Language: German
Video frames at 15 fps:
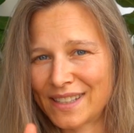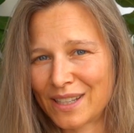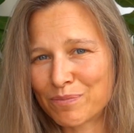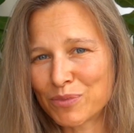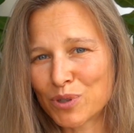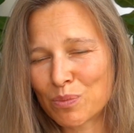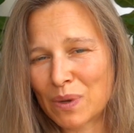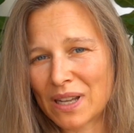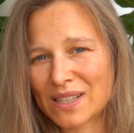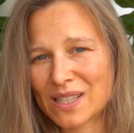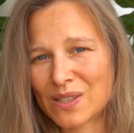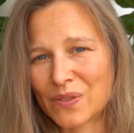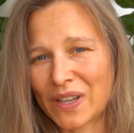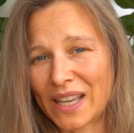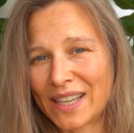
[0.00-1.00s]
Tipp Nummer
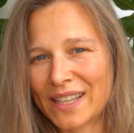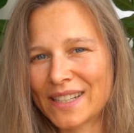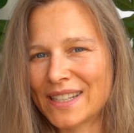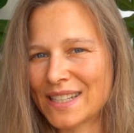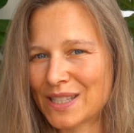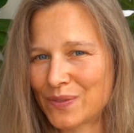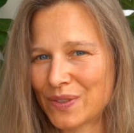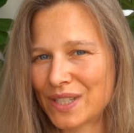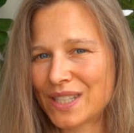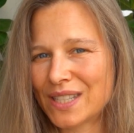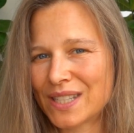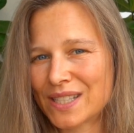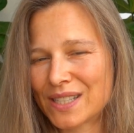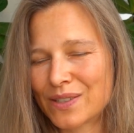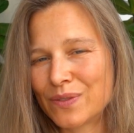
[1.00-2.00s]
zwei: das
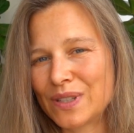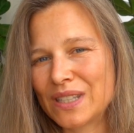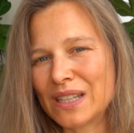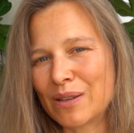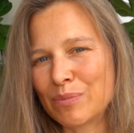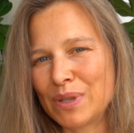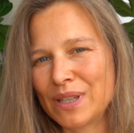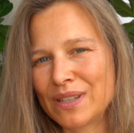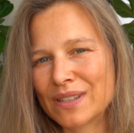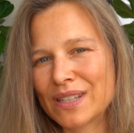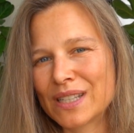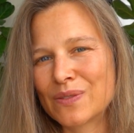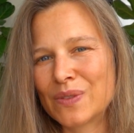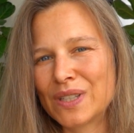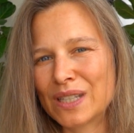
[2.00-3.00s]
wichtigste Vitamin,
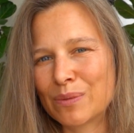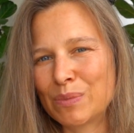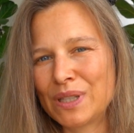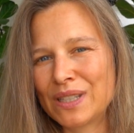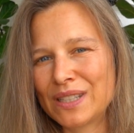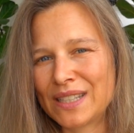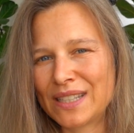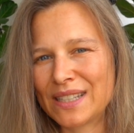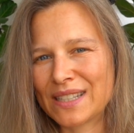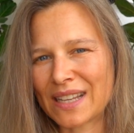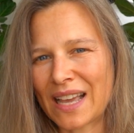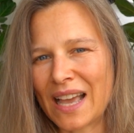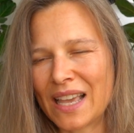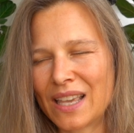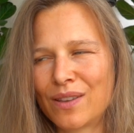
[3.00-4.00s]
das Vitamin
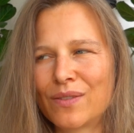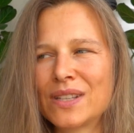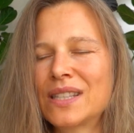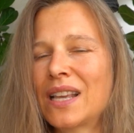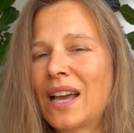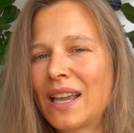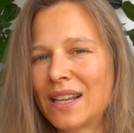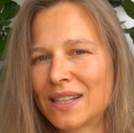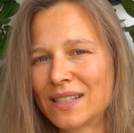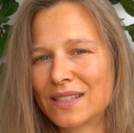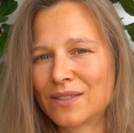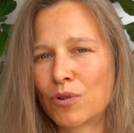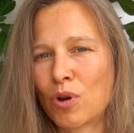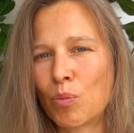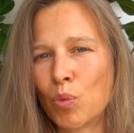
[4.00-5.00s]
D3, was ja eigentlich
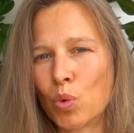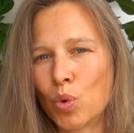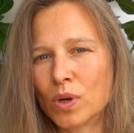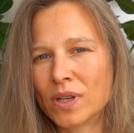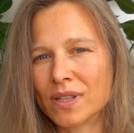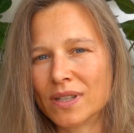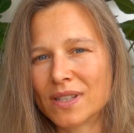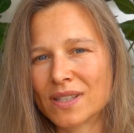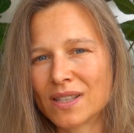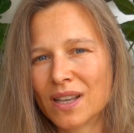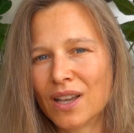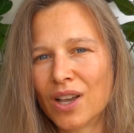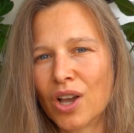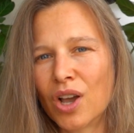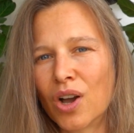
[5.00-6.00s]
ein Hormon ist.
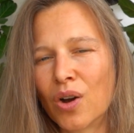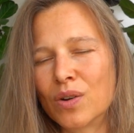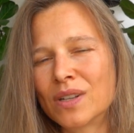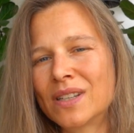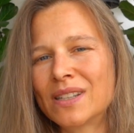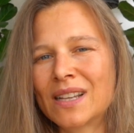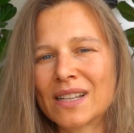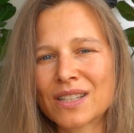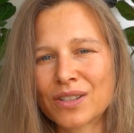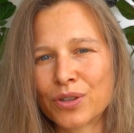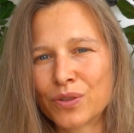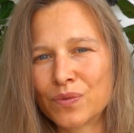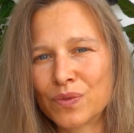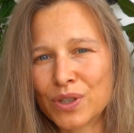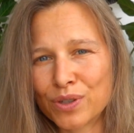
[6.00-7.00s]
Und das
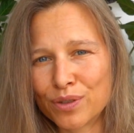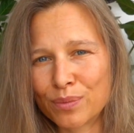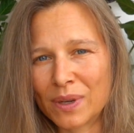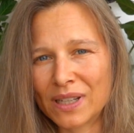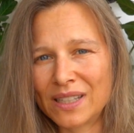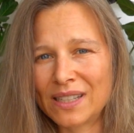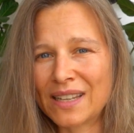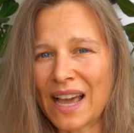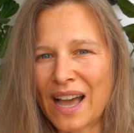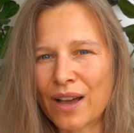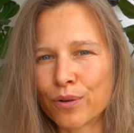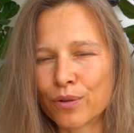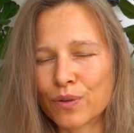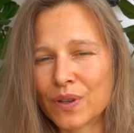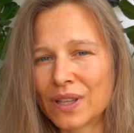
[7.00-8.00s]
können wir über die
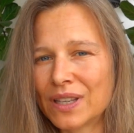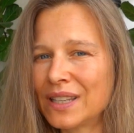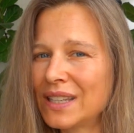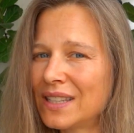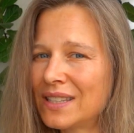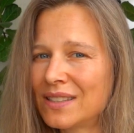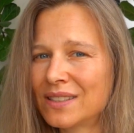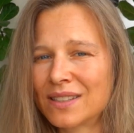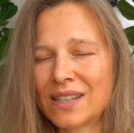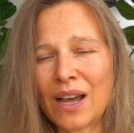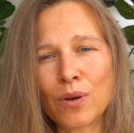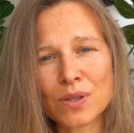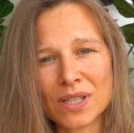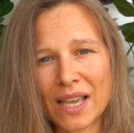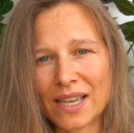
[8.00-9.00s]
Nahrung nicht in
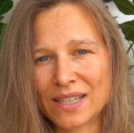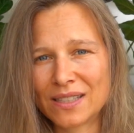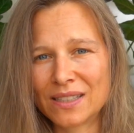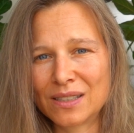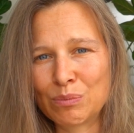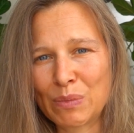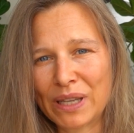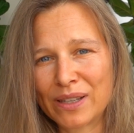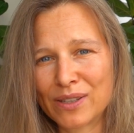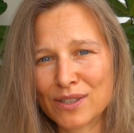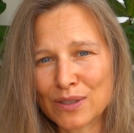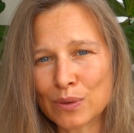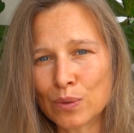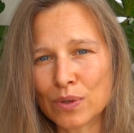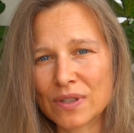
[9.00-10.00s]
ausreichenden Mengen
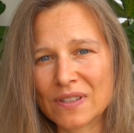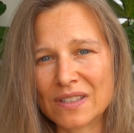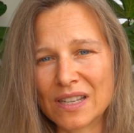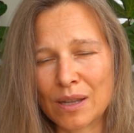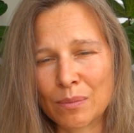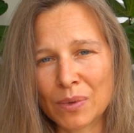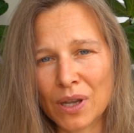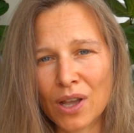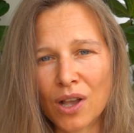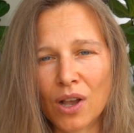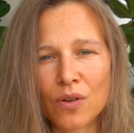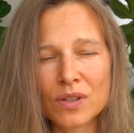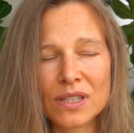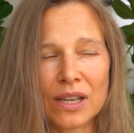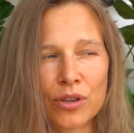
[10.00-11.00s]
zu uns nehmen.
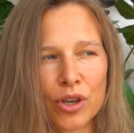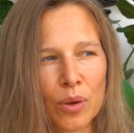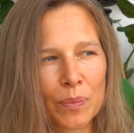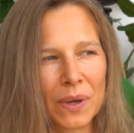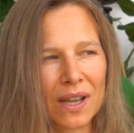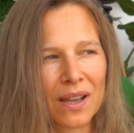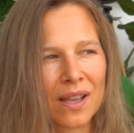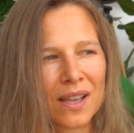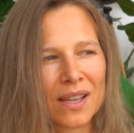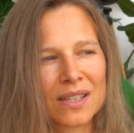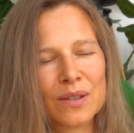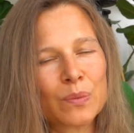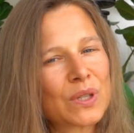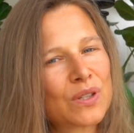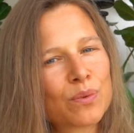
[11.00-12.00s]
Unser Körper
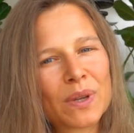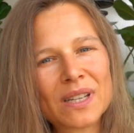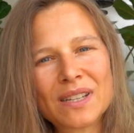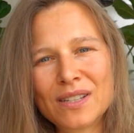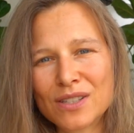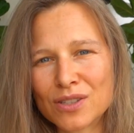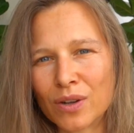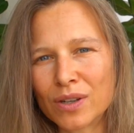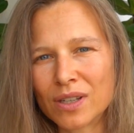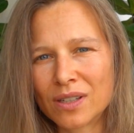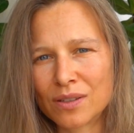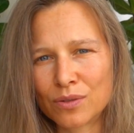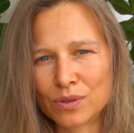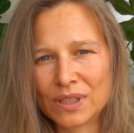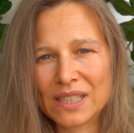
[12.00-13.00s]
nimmt es über die
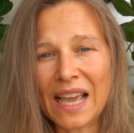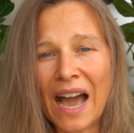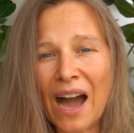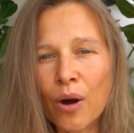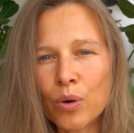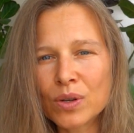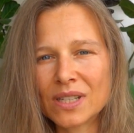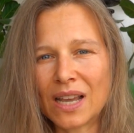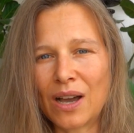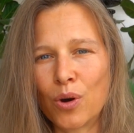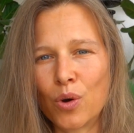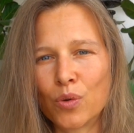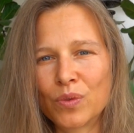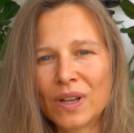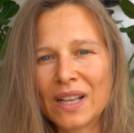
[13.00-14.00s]
Sonne und die Haut
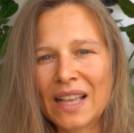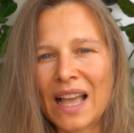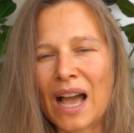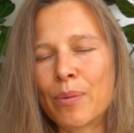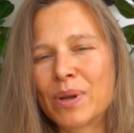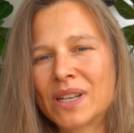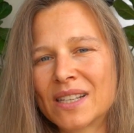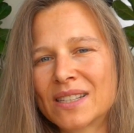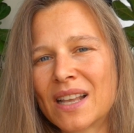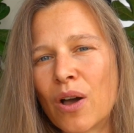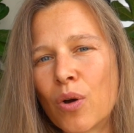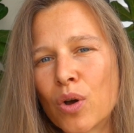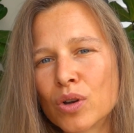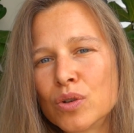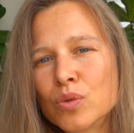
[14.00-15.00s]
auf, aber das
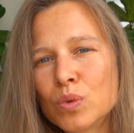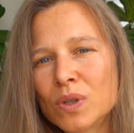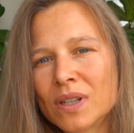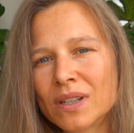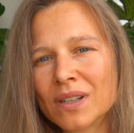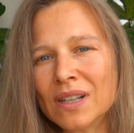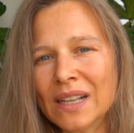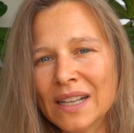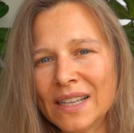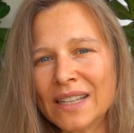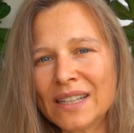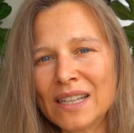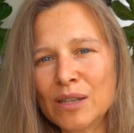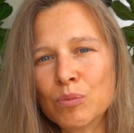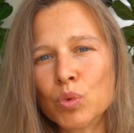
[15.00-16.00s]
auch nur in
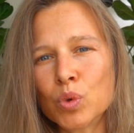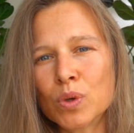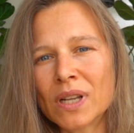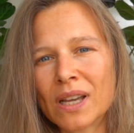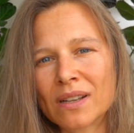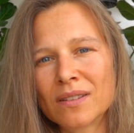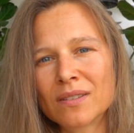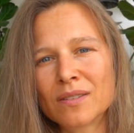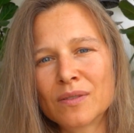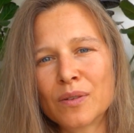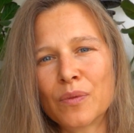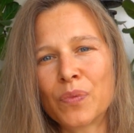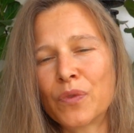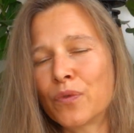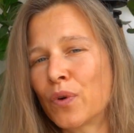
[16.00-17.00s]
den Monaten
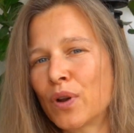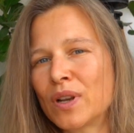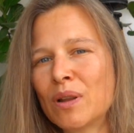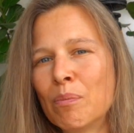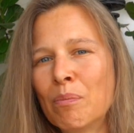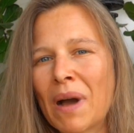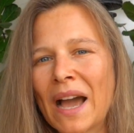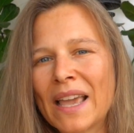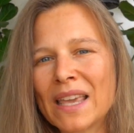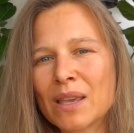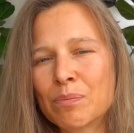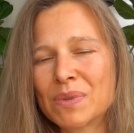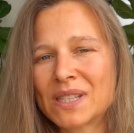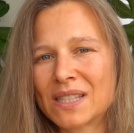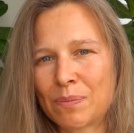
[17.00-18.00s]
von Mai
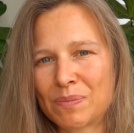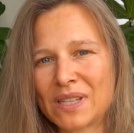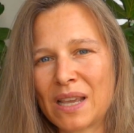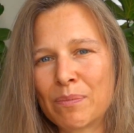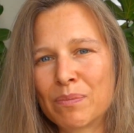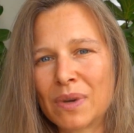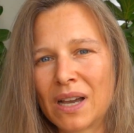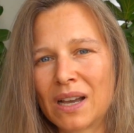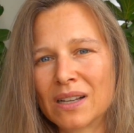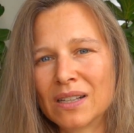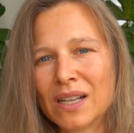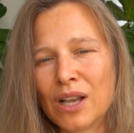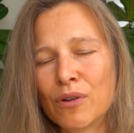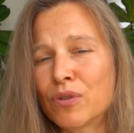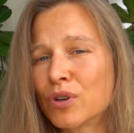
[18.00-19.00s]
bis September.
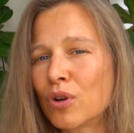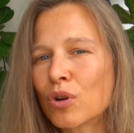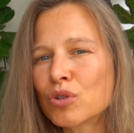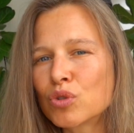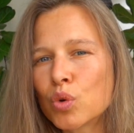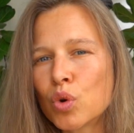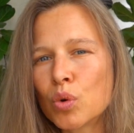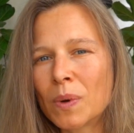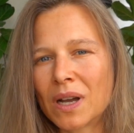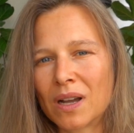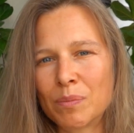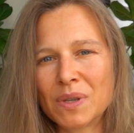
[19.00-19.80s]
Von Oktober